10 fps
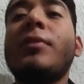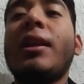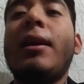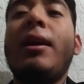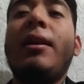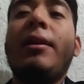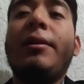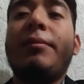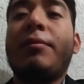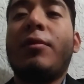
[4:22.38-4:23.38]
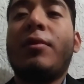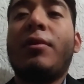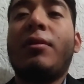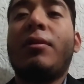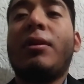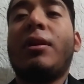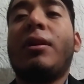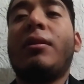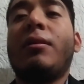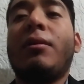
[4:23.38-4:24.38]
el
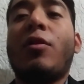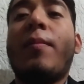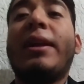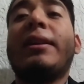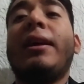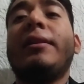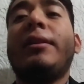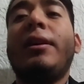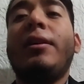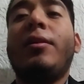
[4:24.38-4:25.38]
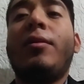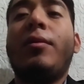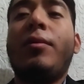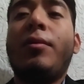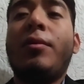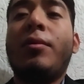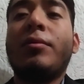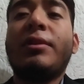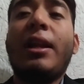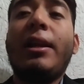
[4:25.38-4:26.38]
comandante o
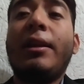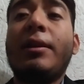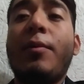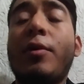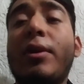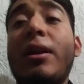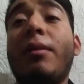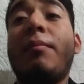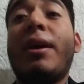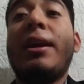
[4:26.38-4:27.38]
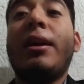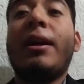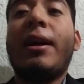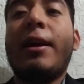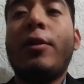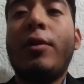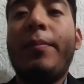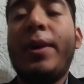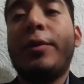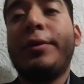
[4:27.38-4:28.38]
teniente, bueno, quien vaya encargado del
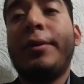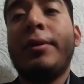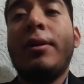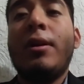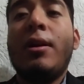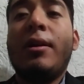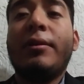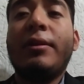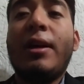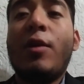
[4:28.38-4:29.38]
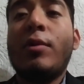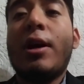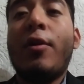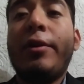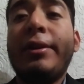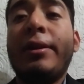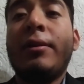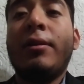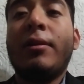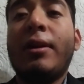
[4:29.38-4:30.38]
pelotón, da una orden
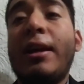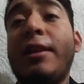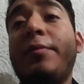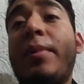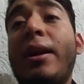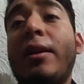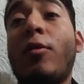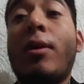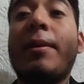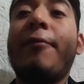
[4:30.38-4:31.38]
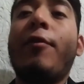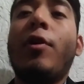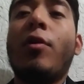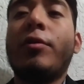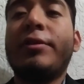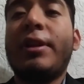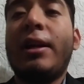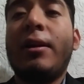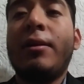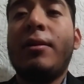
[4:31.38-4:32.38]
que disparen o abran fuego
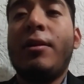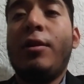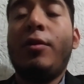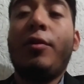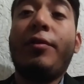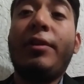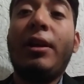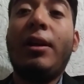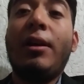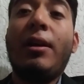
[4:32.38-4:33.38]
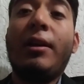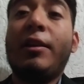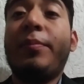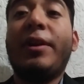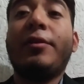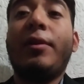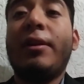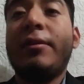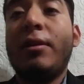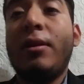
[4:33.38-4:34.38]
contra, no sé, X personas.